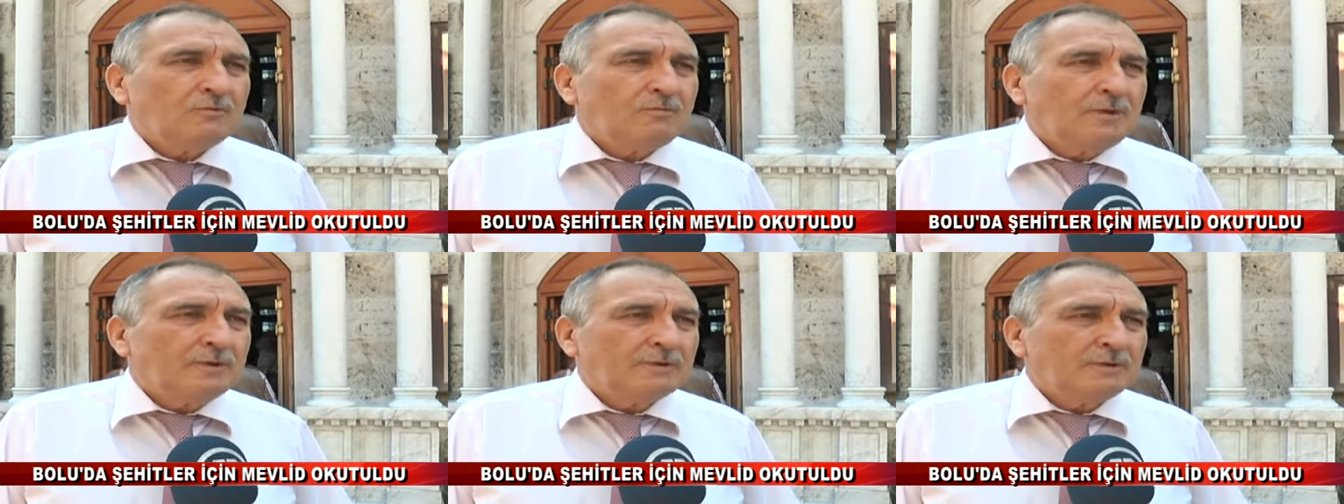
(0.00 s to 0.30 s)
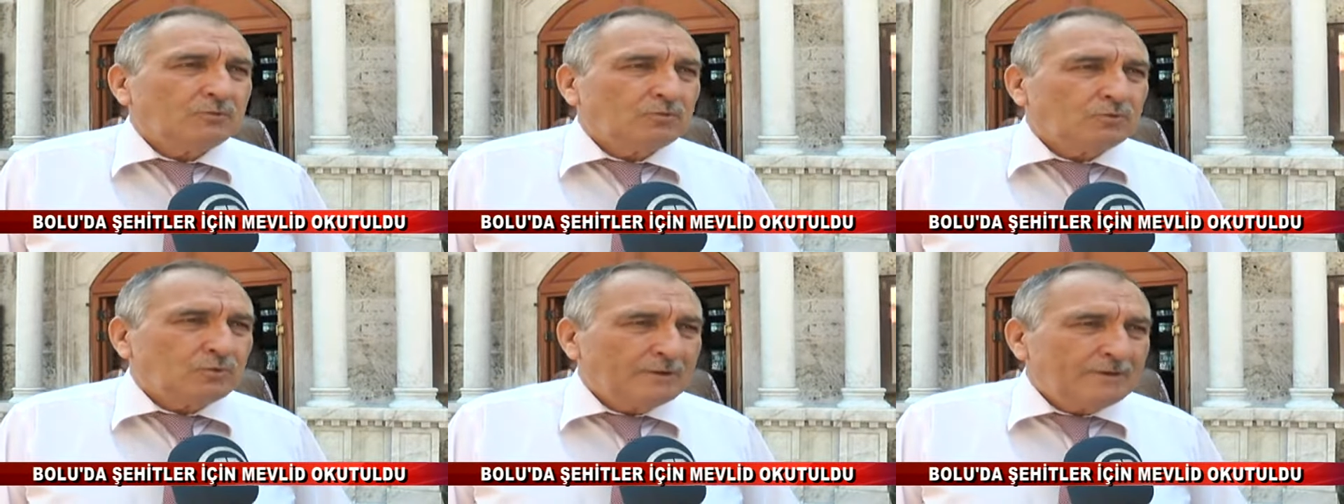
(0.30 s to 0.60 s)

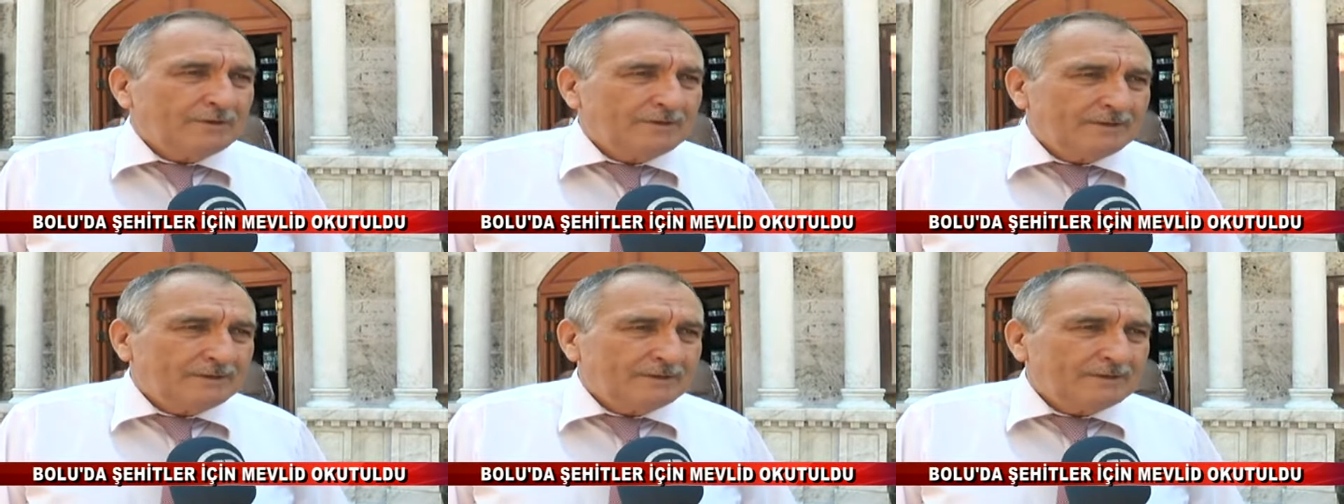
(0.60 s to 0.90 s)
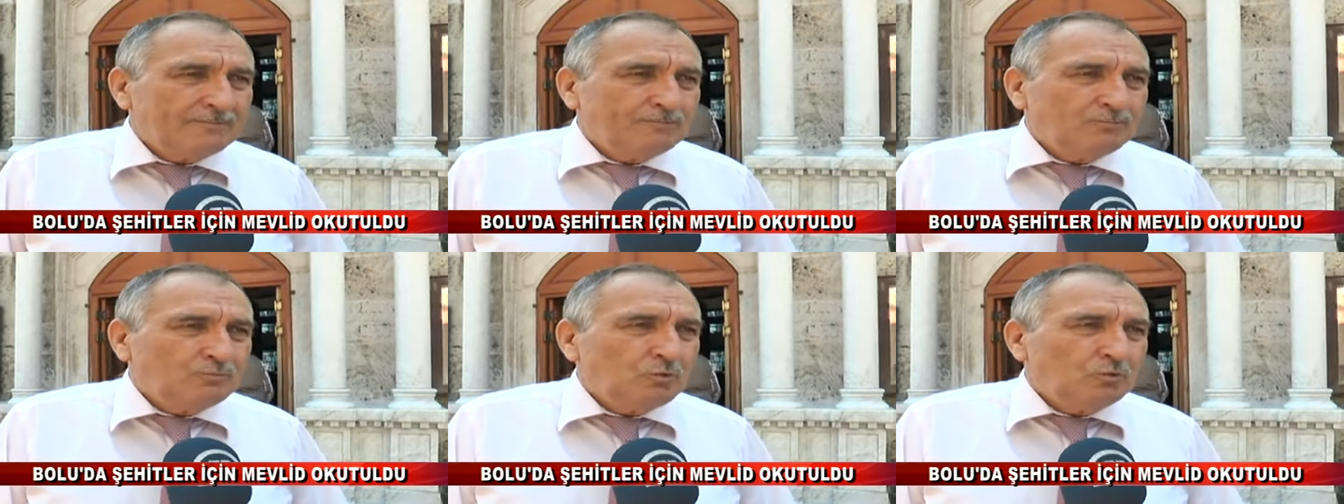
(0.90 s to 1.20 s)
komando
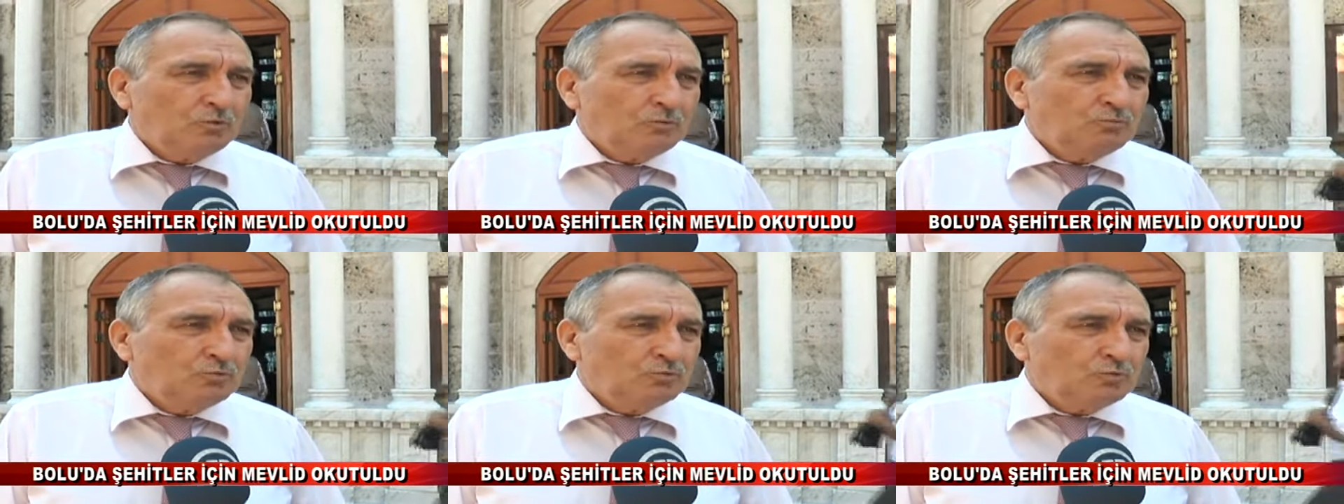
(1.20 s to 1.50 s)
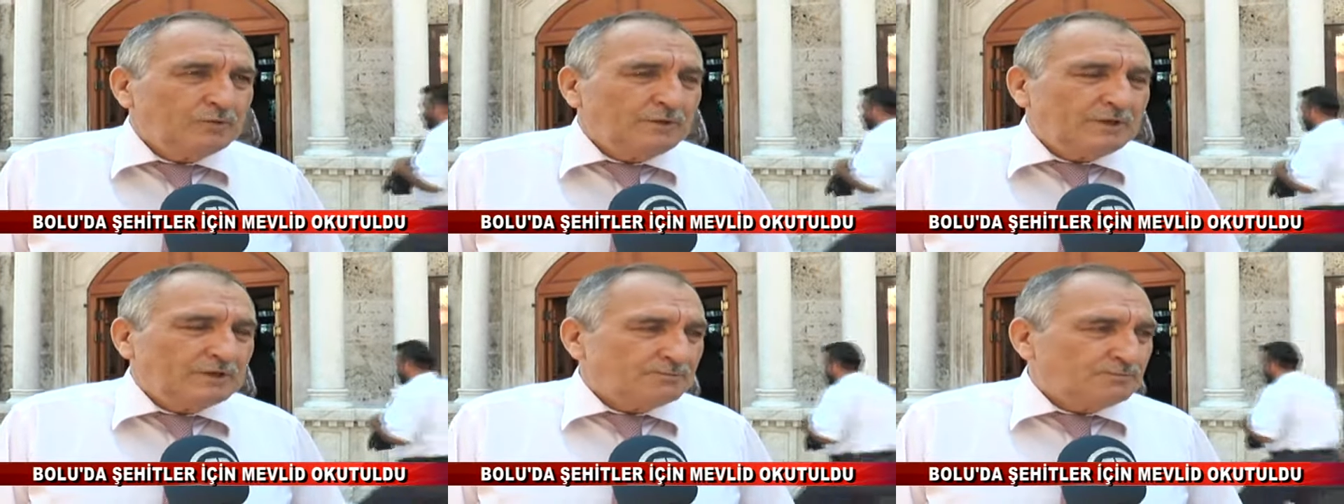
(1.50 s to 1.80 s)
tugayıyla da Bolu
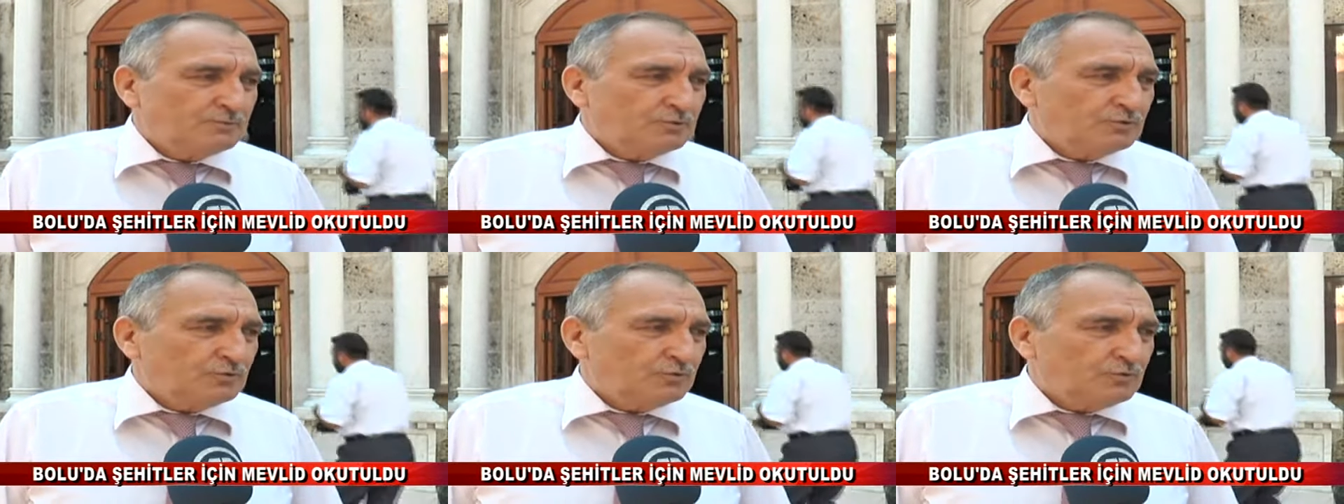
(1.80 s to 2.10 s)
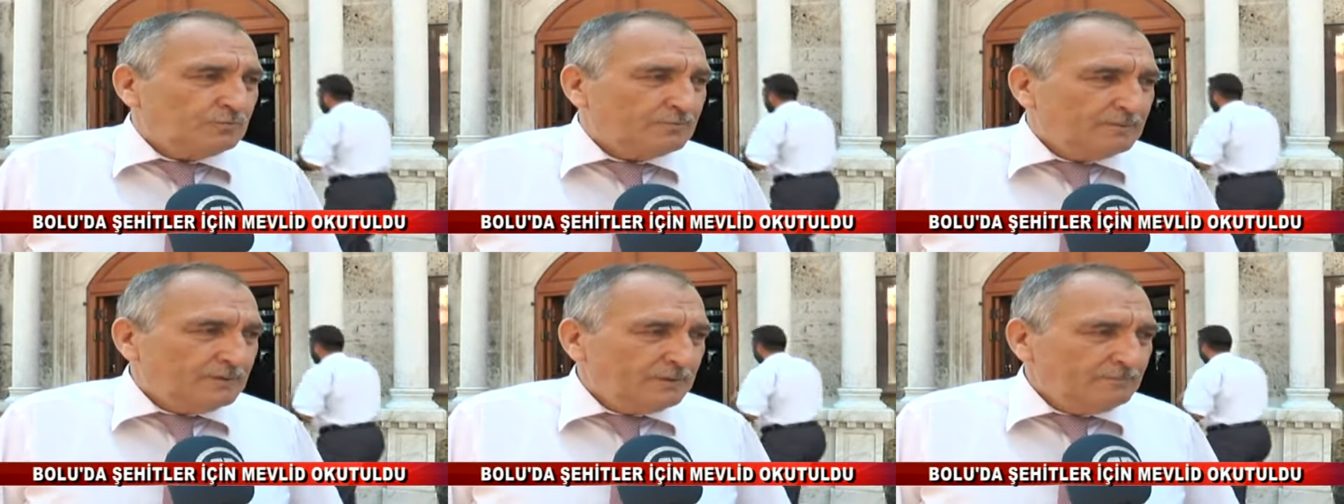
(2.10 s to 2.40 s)
bütünleşmiş
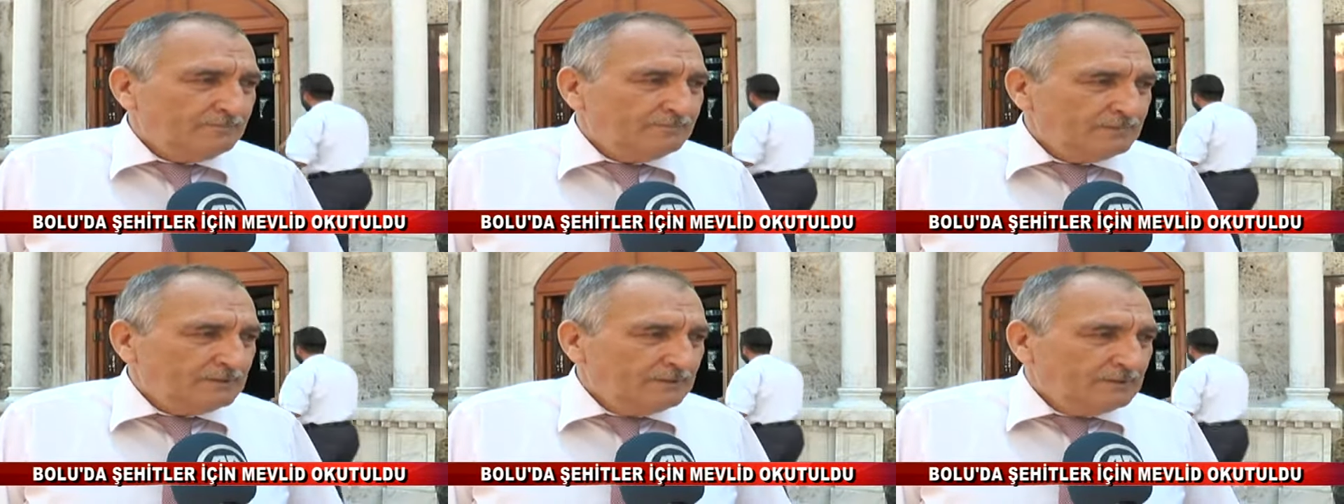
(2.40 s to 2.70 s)
durumda.